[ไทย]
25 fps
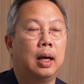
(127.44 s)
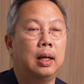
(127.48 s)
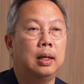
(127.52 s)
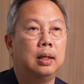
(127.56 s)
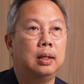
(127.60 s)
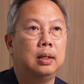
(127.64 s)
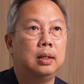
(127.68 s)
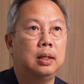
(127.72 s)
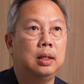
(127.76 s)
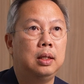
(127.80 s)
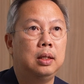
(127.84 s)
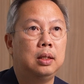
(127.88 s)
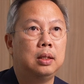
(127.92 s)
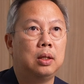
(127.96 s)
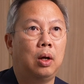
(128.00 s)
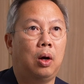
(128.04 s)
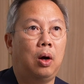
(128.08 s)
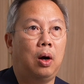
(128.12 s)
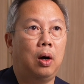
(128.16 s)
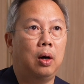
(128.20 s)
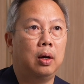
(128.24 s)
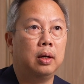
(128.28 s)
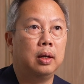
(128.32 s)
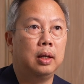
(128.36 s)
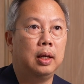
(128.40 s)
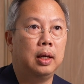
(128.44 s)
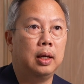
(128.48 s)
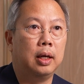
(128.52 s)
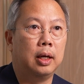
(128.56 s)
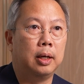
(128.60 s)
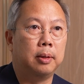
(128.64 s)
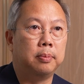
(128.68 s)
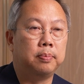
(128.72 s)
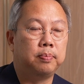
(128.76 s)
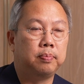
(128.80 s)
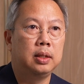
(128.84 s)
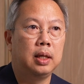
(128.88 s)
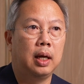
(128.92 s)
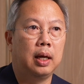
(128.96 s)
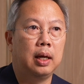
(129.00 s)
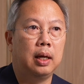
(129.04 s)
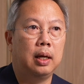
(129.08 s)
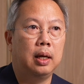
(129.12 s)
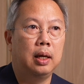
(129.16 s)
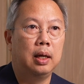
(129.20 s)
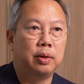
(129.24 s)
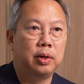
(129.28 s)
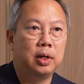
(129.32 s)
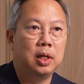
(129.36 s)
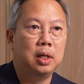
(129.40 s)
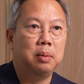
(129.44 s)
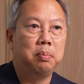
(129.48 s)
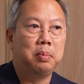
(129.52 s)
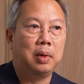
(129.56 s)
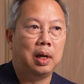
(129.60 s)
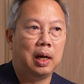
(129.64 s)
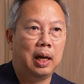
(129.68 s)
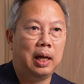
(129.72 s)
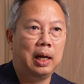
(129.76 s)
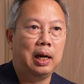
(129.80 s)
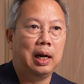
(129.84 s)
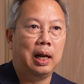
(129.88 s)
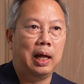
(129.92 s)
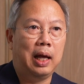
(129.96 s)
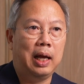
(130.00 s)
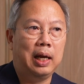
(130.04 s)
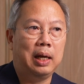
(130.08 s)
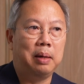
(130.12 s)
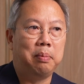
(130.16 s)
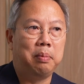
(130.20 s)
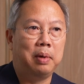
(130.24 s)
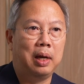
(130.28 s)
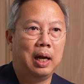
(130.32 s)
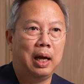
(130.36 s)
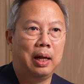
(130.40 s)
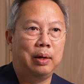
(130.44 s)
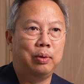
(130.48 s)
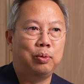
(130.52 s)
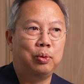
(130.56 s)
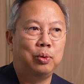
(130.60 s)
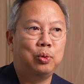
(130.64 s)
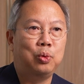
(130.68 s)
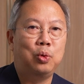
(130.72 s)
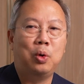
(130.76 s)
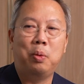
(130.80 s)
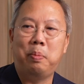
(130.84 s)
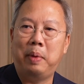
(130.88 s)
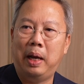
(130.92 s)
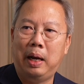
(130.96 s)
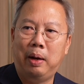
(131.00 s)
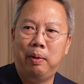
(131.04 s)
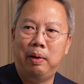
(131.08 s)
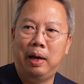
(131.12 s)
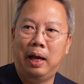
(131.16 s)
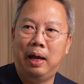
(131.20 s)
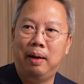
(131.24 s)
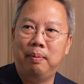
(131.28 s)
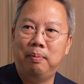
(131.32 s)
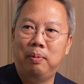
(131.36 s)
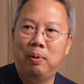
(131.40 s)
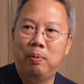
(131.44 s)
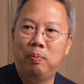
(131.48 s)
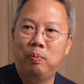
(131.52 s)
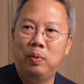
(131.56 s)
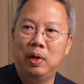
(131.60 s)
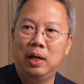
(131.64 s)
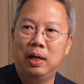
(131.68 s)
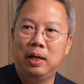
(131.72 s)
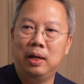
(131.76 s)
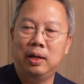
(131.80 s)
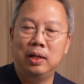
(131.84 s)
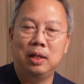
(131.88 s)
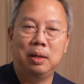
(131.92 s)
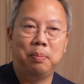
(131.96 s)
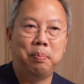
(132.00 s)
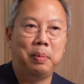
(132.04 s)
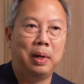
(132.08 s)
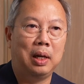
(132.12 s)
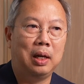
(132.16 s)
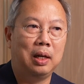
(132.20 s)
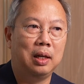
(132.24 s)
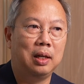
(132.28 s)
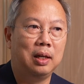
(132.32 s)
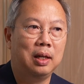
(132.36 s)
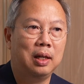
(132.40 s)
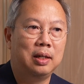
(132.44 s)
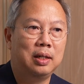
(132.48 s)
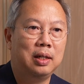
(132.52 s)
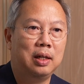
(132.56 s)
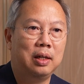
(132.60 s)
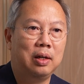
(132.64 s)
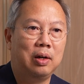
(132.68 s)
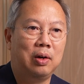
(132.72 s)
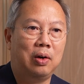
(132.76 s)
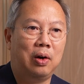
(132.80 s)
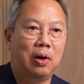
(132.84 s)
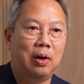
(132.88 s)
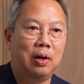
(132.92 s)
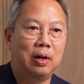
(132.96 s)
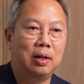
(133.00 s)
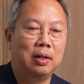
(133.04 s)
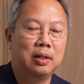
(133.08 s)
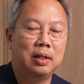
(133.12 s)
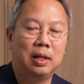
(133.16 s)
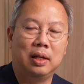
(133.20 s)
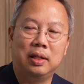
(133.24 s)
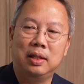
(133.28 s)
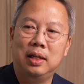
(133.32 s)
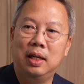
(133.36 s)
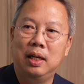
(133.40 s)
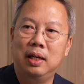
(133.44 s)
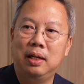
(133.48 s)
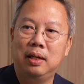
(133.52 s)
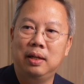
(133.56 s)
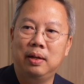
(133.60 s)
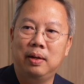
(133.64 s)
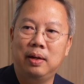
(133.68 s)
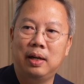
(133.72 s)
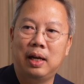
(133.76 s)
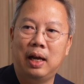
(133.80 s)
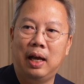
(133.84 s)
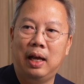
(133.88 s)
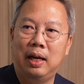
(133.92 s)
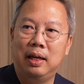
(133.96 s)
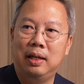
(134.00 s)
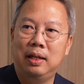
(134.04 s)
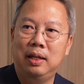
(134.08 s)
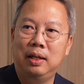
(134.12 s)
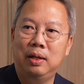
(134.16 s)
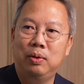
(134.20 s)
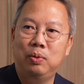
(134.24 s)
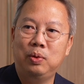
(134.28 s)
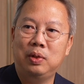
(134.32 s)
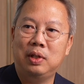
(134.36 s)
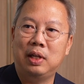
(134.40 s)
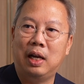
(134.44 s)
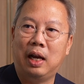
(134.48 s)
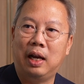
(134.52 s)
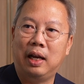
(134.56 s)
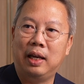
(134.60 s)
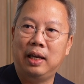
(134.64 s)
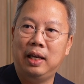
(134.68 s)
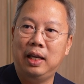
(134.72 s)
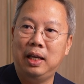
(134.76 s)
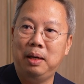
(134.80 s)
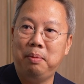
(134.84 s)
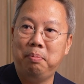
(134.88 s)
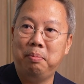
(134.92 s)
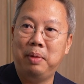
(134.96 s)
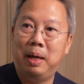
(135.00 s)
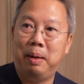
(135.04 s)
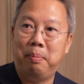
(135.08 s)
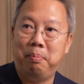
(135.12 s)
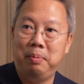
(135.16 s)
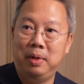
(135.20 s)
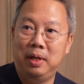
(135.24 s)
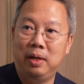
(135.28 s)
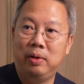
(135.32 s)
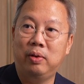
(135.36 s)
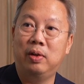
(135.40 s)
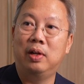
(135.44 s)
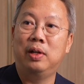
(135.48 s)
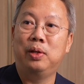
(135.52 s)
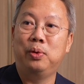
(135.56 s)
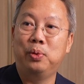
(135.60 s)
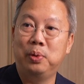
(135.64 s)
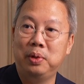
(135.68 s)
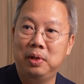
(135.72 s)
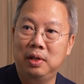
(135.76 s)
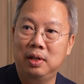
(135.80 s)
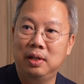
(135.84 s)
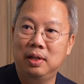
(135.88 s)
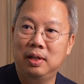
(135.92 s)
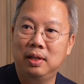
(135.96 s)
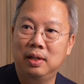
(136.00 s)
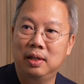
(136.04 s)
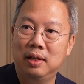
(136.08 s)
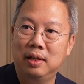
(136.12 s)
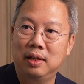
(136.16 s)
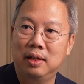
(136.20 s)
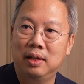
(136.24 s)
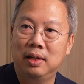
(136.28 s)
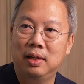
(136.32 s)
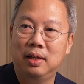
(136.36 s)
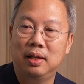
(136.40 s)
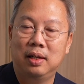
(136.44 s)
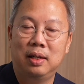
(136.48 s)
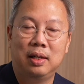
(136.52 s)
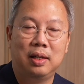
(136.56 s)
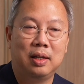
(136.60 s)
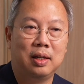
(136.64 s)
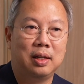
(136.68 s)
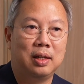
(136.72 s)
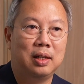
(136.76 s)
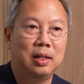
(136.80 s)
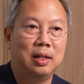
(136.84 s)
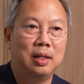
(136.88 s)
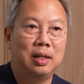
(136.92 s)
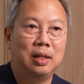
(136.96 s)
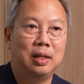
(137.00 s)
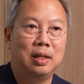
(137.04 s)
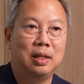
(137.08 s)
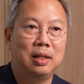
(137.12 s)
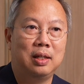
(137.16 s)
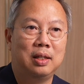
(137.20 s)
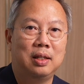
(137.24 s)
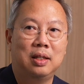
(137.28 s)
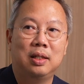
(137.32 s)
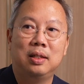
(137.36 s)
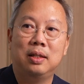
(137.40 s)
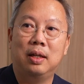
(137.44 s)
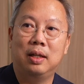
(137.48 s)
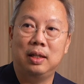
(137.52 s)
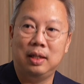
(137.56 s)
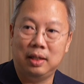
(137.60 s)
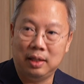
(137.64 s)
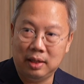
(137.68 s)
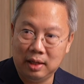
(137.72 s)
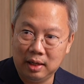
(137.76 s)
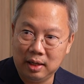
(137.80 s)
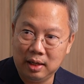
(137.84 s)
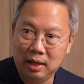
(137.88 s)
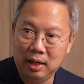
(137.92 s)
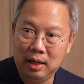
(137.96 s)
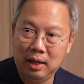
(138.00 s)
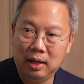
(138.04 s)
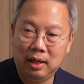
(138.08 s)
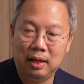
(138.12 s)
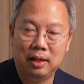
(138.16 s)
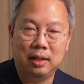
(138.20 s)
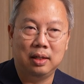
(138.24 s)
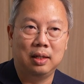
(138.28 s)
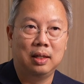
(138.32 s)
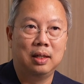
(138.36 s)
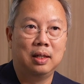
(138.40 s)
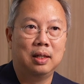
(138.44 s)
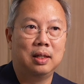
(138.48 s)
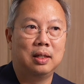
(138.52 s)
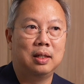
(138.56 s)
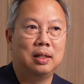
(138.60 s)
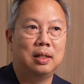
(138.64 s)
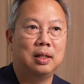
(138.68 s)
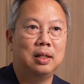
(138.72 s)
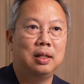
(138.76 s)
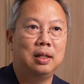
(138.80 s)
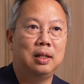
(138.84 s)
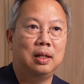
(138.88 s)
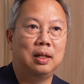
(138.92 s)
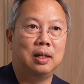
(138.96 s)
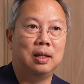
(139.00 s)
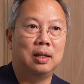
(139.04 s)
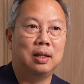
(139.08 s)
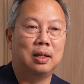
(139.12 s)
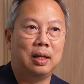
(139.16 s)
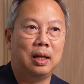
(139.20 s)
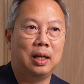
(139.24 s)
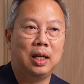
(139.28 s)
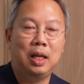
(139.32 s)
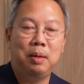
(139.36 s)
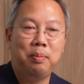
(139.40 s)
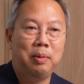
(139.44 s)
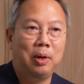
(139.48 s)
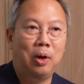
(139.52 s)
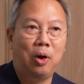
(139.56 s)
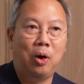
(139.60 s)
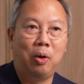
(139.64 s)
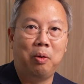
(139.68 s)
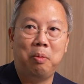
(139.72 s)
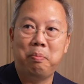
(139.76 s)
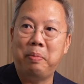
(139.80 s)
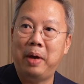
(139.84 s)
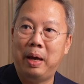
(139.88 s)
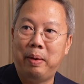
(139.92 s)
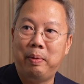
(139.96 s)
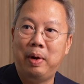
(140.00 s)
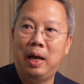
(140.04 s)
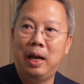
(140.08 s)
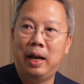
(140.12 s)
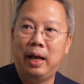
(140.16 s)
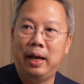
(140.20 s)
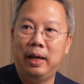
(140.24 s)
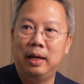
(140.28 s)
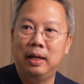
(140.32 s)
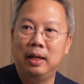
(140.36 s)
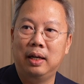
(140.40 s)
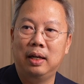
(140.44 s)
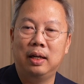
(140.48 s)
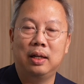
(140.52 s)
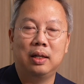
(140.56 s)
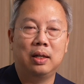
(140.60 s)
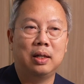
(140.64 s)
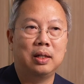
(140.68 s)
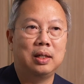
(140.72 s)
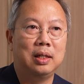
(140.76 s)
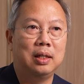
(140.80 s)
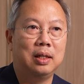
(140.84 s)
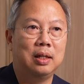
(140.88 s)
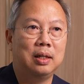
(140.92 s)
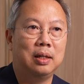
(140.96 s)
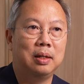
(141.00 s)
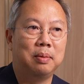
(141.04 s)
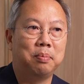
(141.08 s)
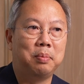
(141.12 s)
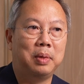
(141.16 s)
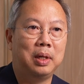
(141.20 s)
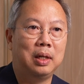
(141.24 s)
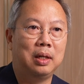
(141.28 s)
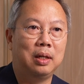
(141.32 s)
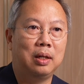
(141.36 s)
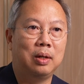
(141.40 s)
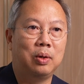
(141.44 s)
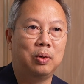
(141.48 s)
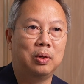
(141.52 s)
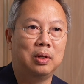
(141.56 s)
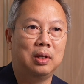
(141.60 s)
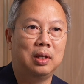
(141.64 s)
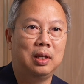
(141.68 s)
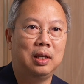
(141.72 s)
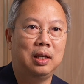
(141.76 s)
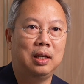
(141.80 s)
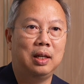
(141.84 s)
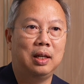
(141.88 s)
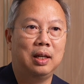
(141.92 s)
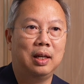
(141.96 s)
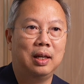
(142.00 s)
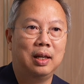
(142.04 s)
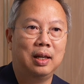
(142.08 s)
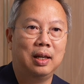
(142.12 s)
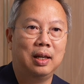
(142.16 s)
อันที่สองเนี่ยจะเริ่มคล้ายๆกับงานทั่วๆไปแล้วแหละผมว่าก็จะเป็นเรื่องของอย่างเช่นการที่รู้จักคิดแบบมีกลยุทธ์ครับ strategic thinking ซึ่งถ้าคิดไม่ออกว่าแปลว่าอะไรนะก็คือเป็นคนที่